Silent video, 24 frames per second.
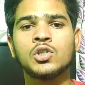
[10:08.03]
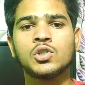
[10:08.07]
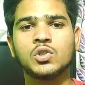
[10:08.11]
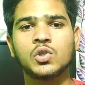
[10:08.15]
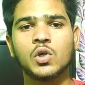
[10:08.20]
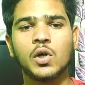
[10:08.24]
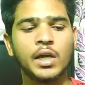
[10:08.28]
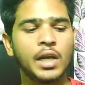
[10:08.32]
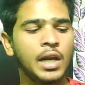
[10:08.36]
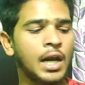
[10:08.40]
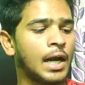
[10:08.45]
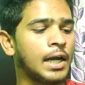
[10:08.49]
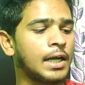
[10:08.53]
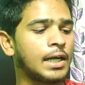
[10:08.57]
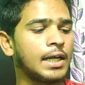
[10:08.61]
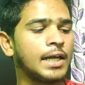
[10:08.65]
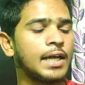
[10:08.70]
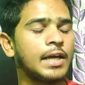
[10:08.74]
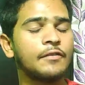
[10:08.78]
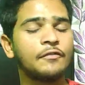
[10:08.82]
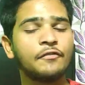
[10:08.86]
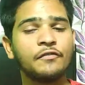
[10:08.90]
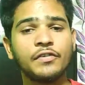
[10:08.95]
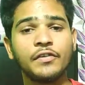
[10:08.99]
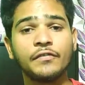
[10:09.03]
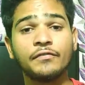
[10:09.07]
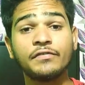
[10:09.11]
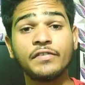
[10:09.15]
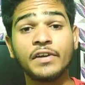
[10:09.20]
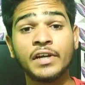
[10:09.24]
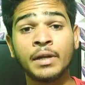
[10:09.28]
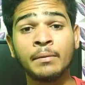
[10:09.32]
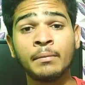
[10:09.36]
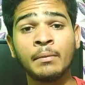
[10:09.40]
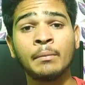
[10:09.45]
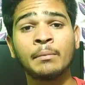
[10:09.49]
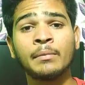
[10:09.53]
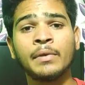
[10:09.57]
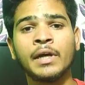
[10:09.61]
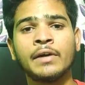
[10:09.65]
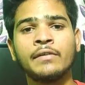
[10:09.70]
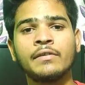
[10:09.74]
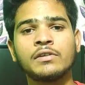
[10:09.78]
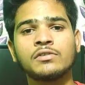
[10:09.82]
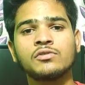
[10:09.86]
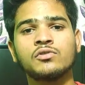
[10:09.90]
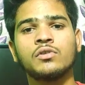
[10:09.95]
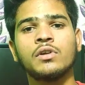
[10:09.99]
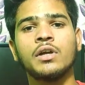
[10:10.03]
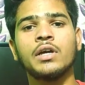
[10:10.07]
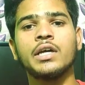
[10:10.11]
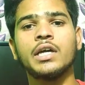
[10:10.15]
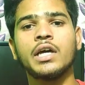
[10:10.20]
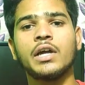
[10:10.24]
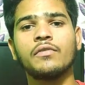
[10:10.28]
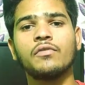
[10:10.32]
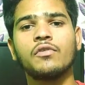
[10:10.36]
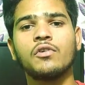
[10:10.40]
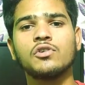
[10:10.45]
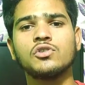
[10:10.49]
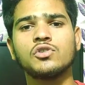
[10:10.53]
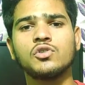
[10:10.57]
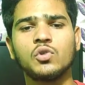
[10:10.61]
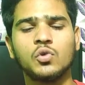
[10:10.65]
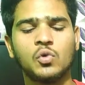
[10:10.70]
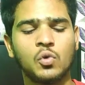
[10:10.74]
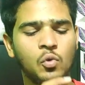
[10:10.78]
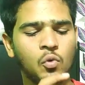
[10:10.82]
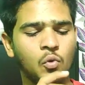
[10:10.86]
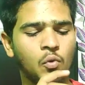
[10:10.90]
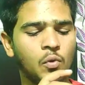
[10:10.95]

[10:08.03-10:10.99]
సో ఇలాంటి ఫిఫ్టీన్ ఎంఎం డ్రైవర్స్ ఉన్న ఇయర్ ఫోన్స్